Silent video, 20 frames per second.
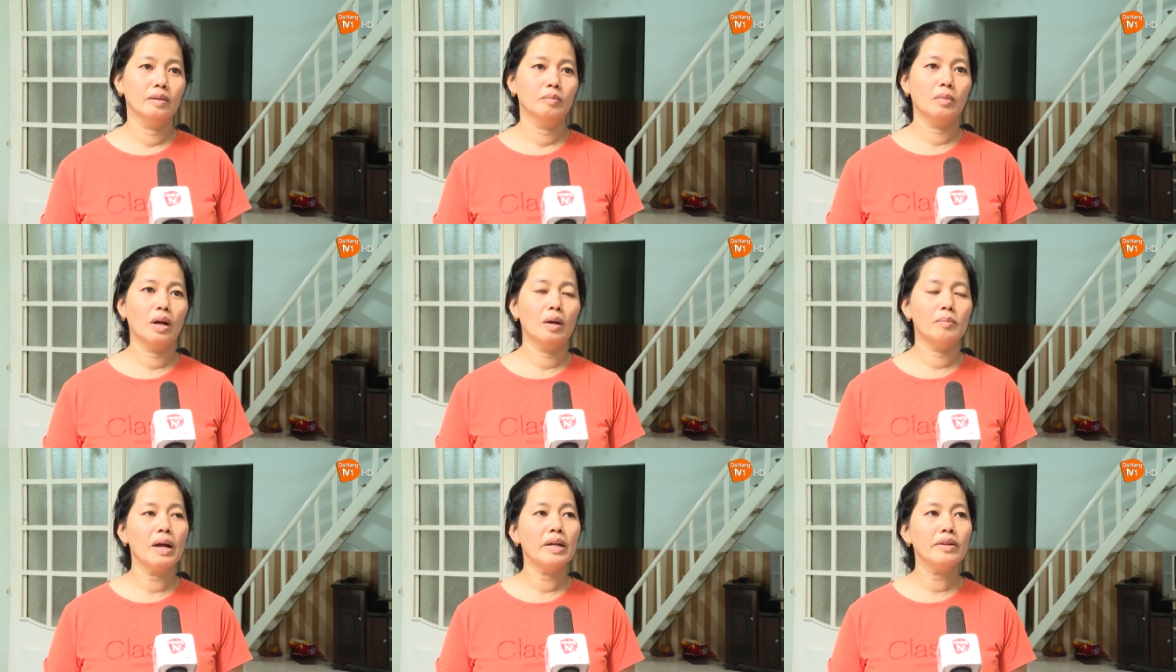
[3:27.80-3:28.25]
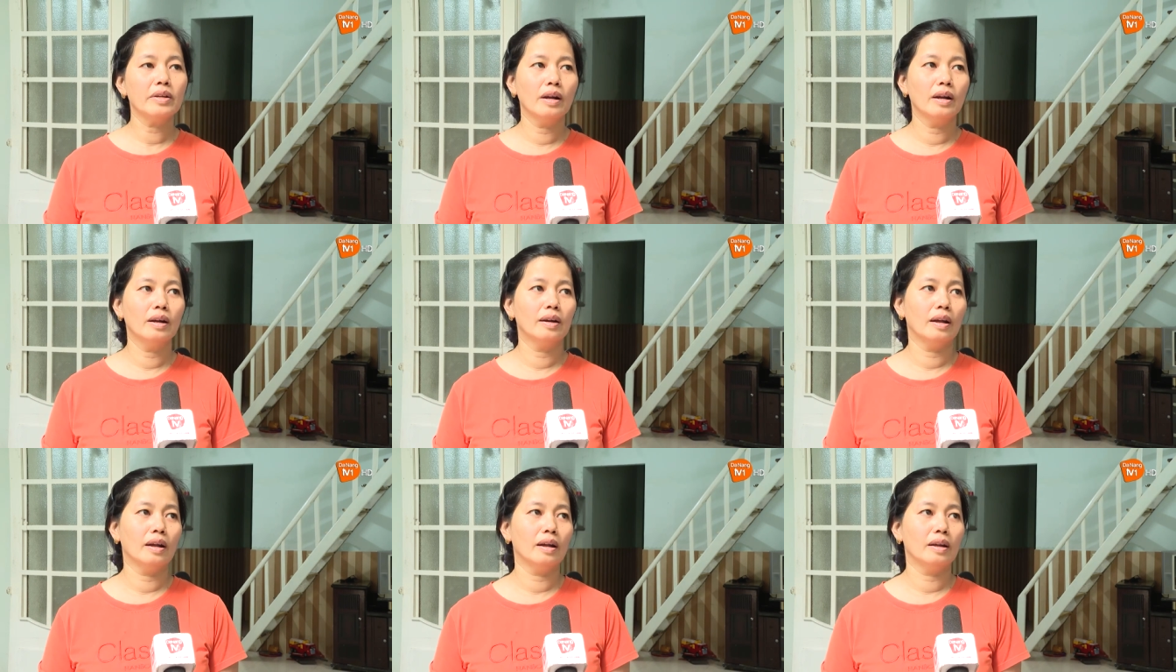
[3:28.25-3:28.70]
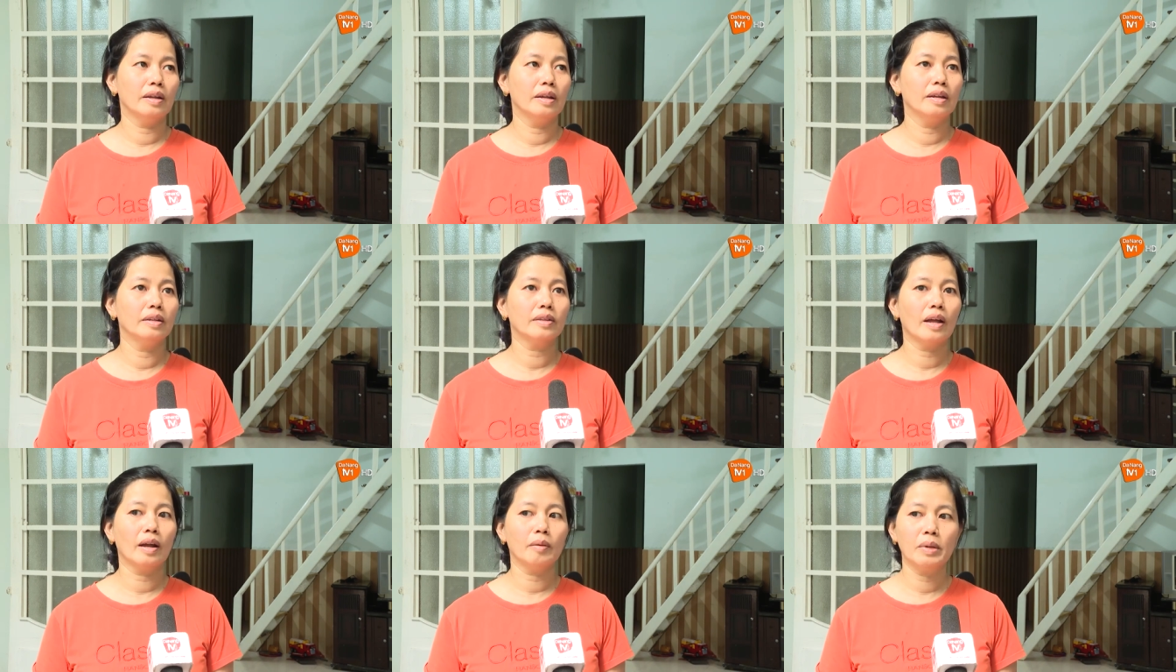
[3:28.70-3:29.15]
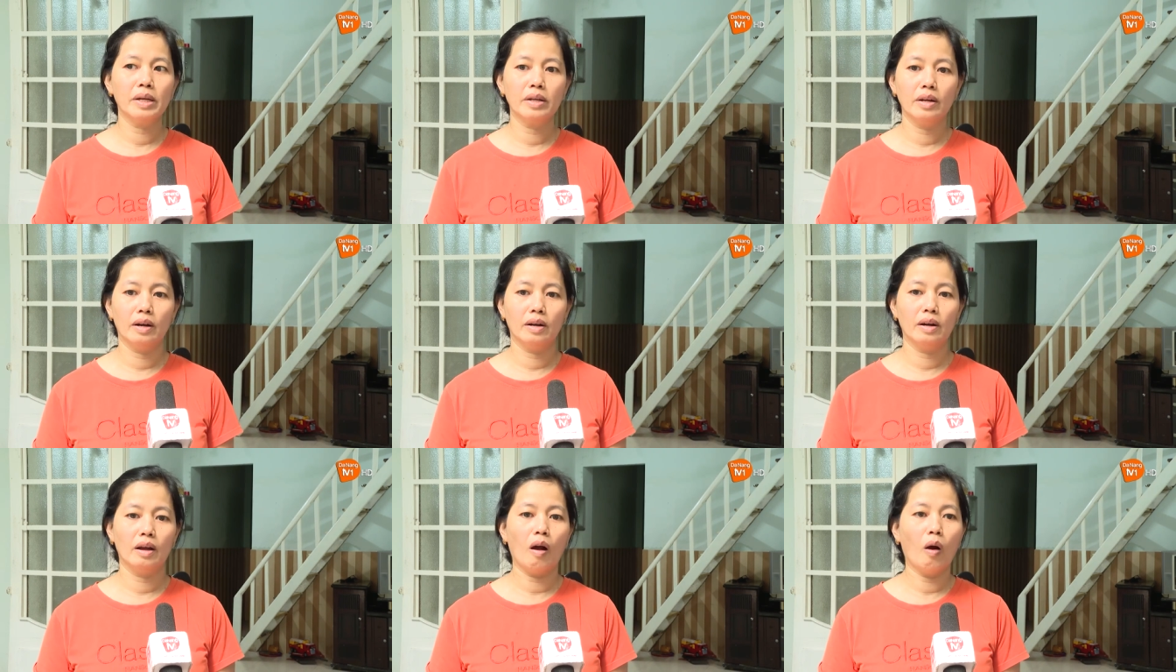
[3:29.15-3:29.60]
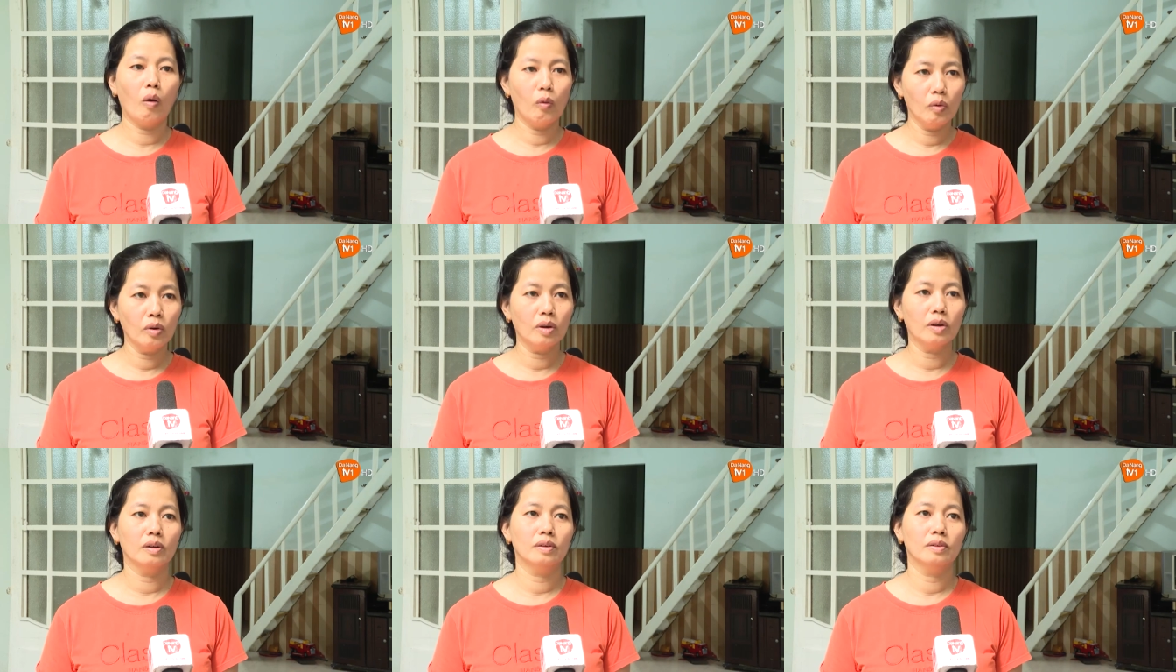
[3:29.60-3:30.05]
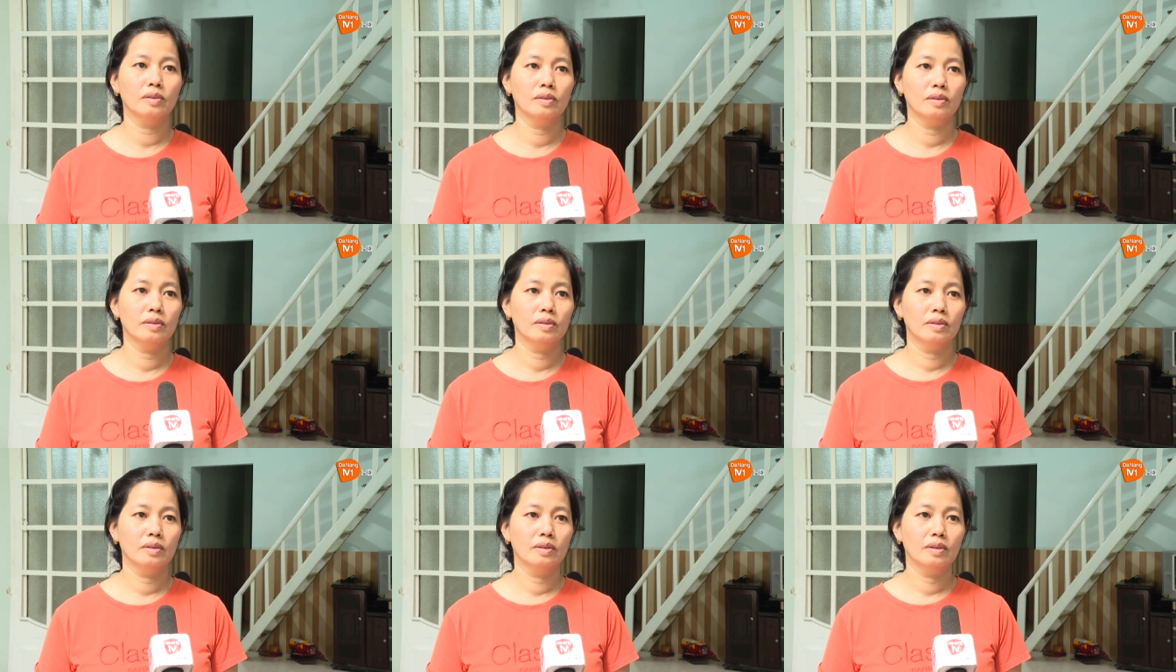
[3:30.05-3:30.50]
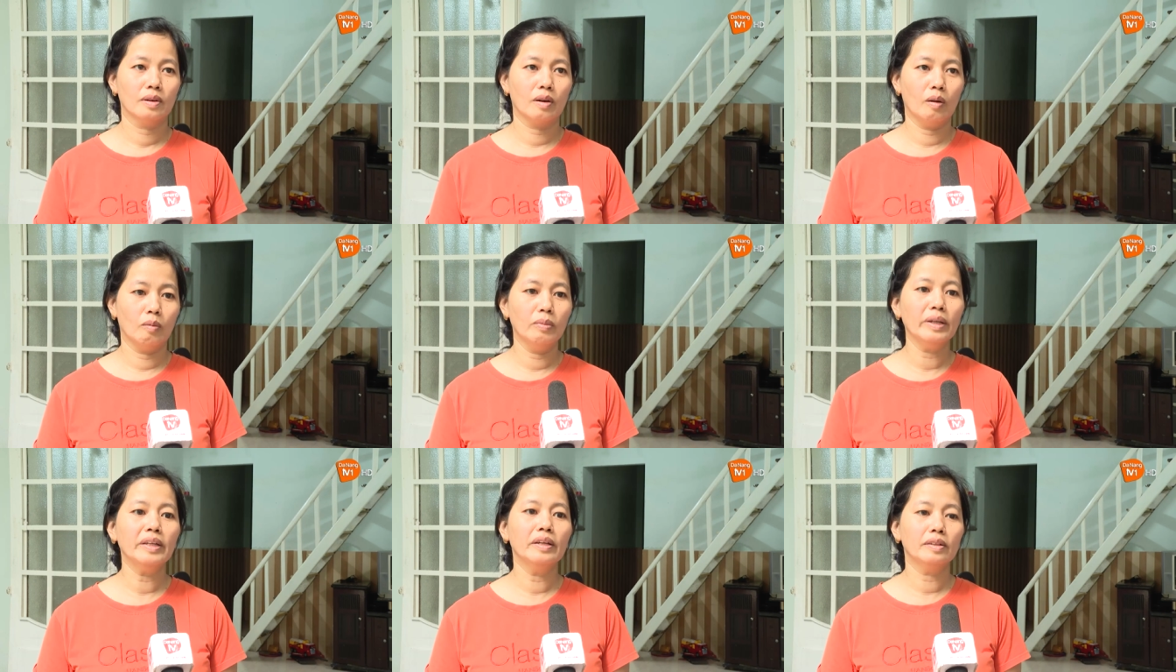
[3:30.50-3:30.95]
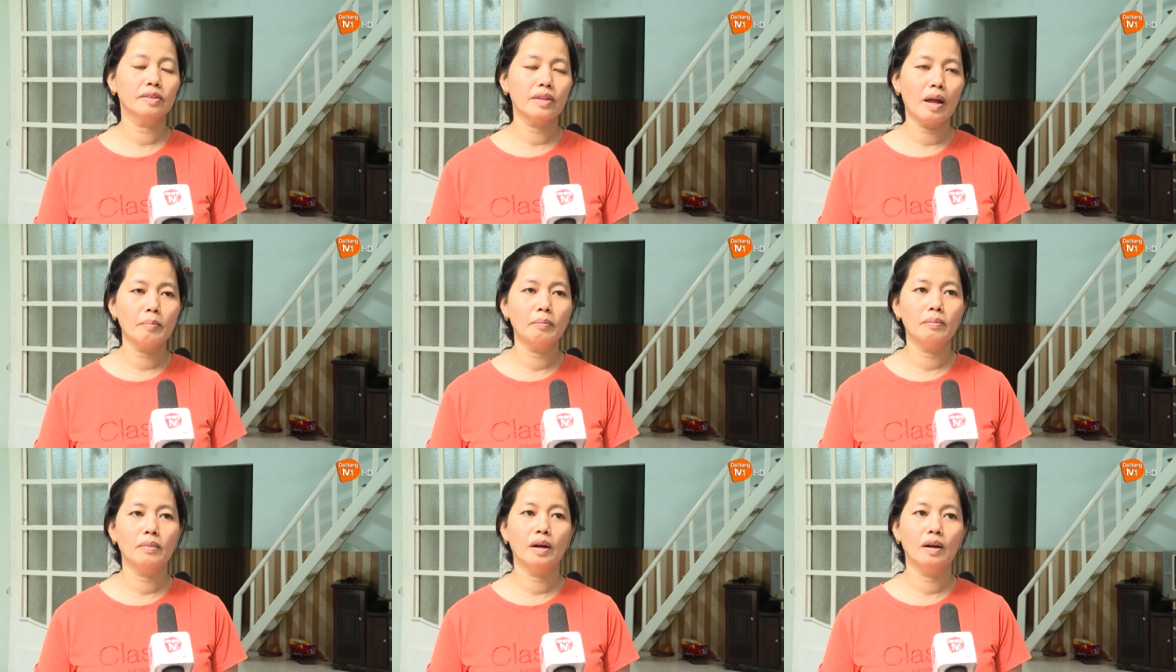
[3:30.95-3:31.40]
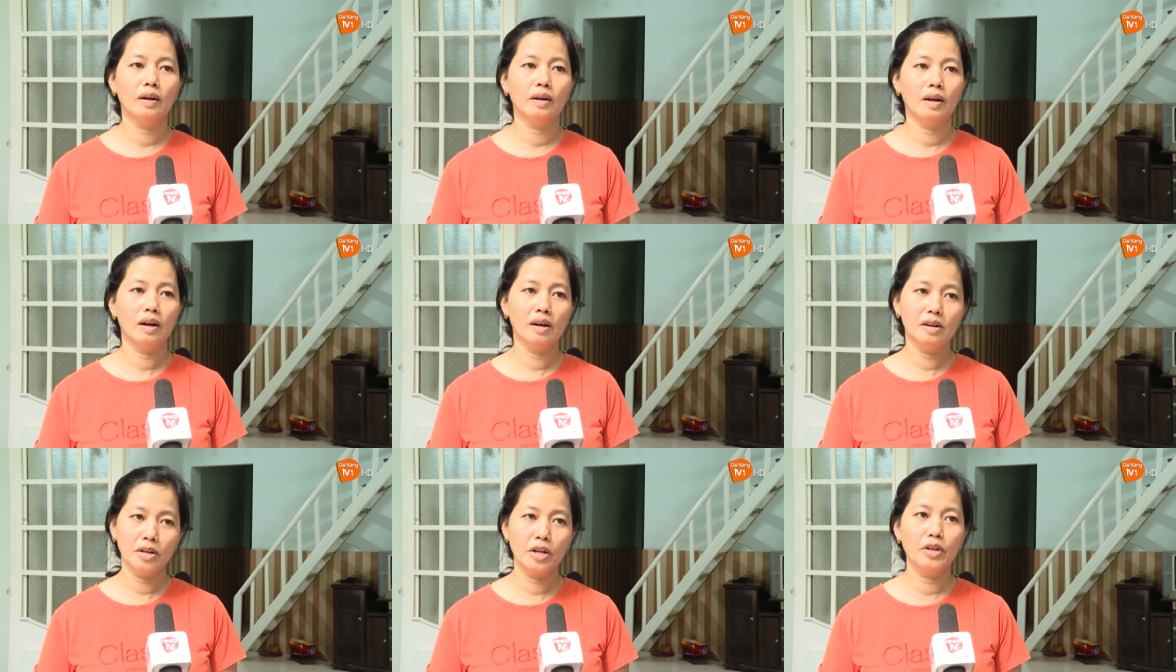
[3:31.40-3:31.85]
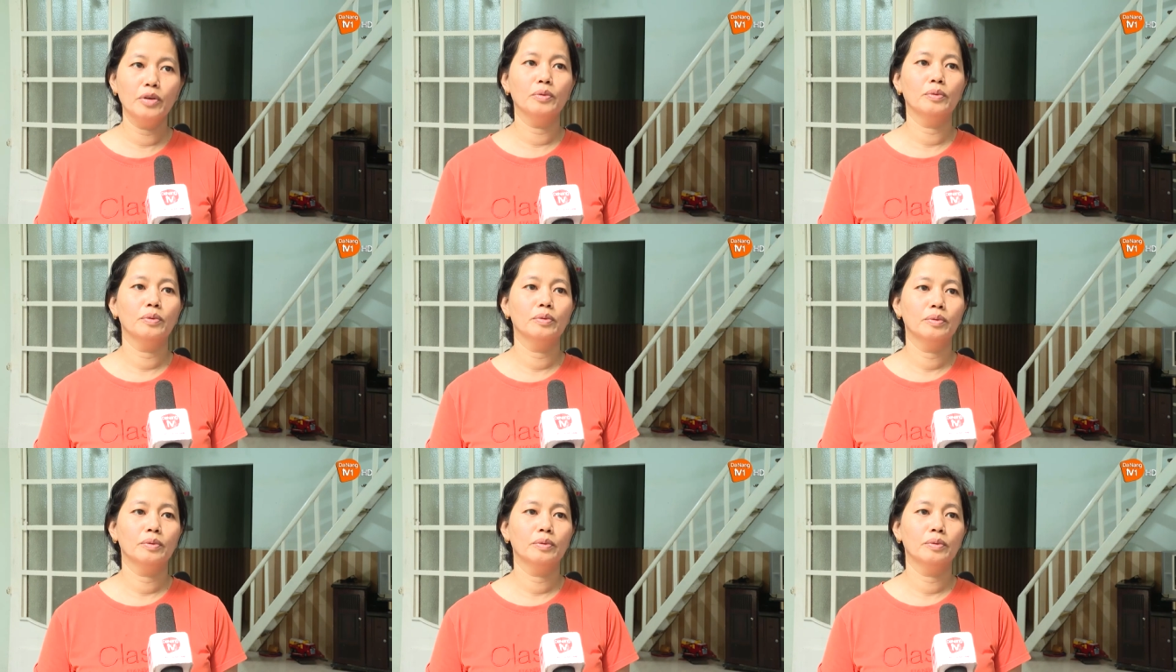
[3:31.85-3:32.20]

Mà bây giờ là hiện nay bây giờ là ổn rồi cũng yên tâm ờ, hơn nhiều.